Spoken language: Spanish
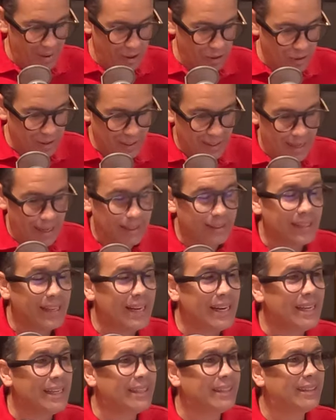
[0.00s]
velocidad
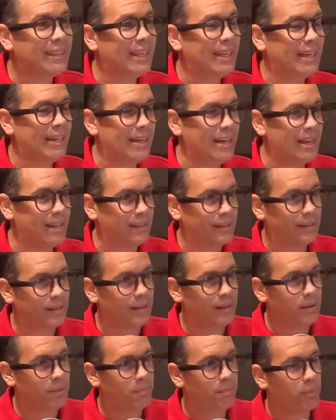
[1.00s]
del internet
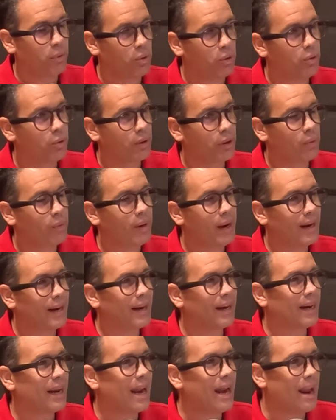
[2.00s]
por lo regular
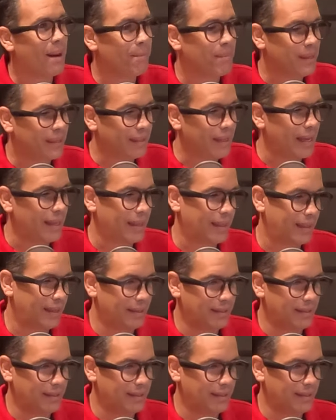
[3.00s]
era la mitad.